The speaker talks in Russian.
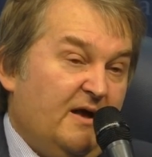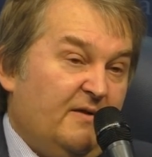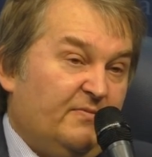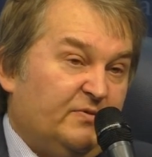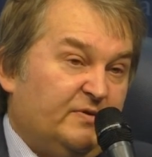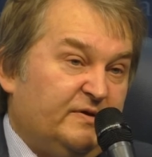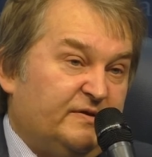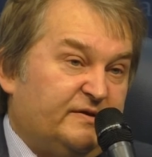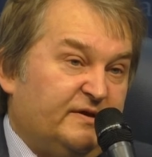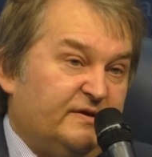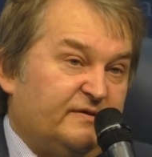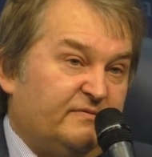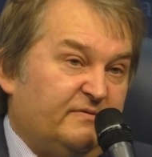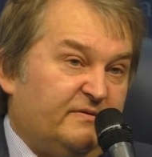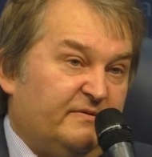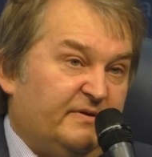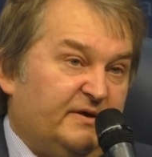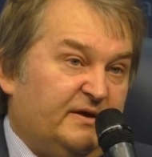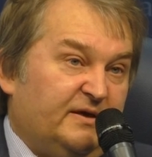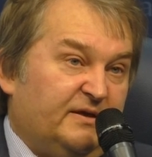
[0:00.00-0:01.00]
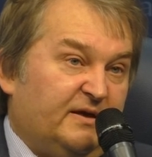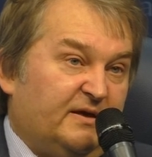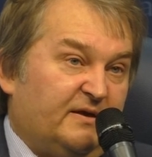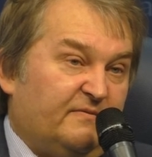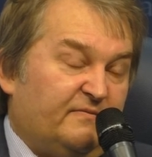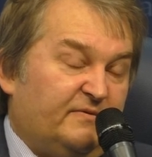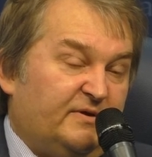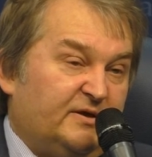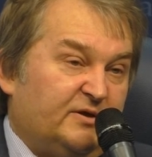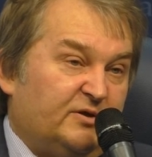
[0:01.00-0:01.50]
Но, ну, естественно, военный
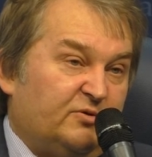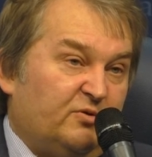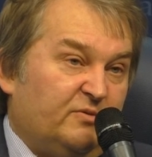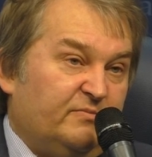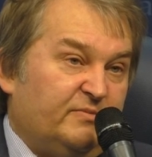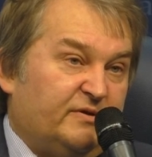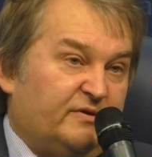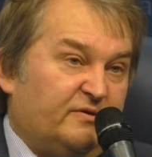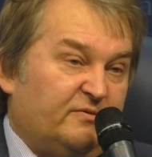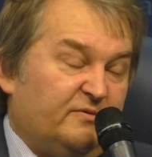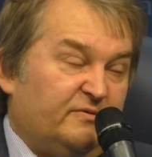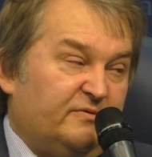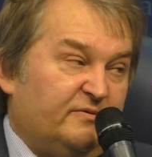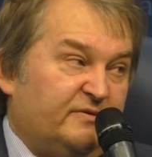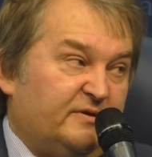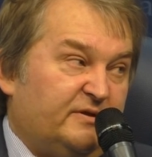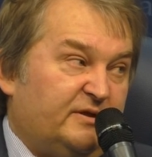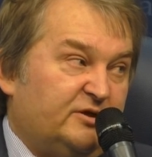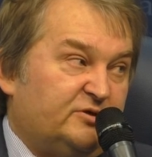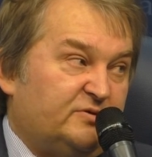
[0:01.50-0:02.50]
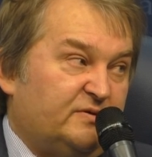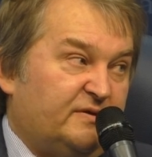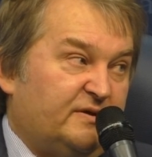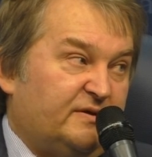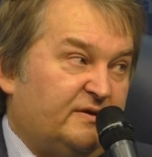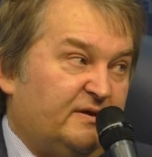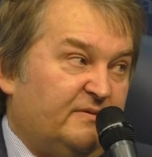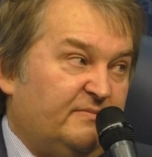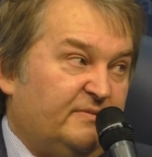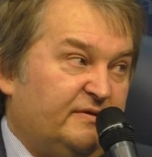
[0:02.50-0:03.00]
конфликт эту амбициозную задачу
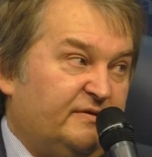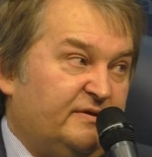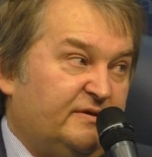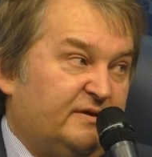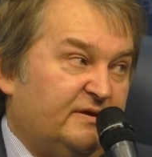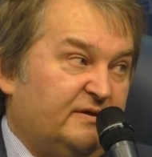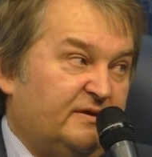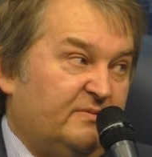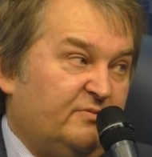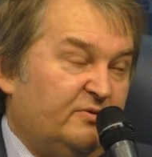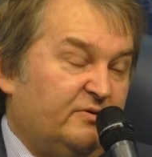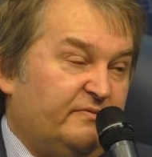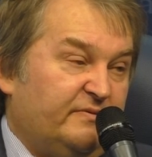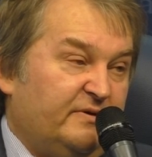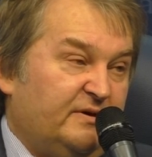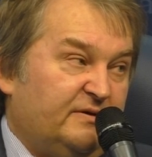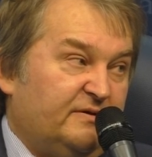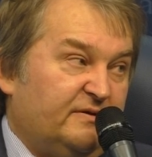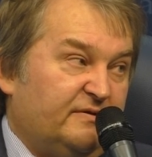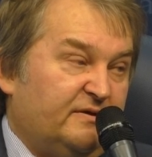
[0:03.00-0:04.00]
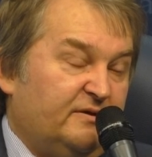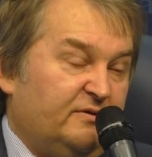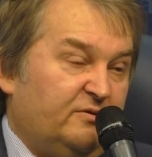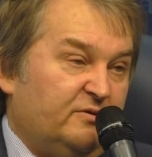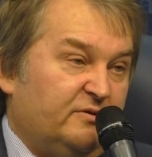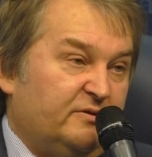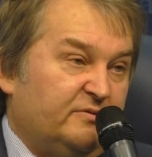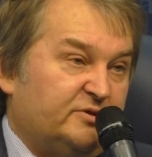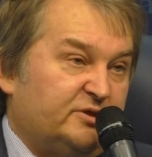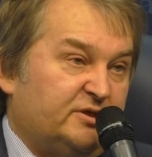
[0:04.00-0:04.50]
затормозит, и это будет выгодно
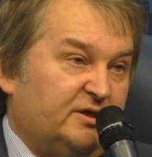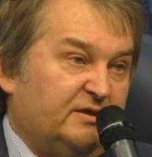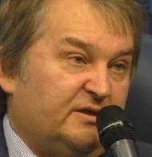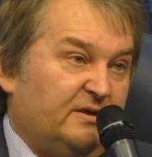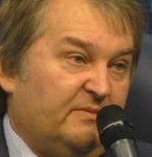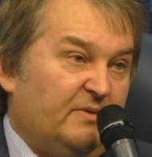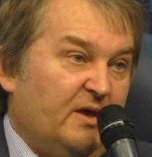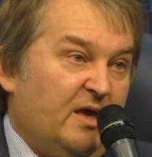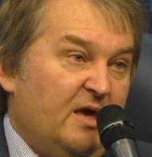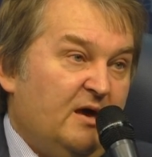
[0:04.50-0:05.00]
Соединенным Штатам.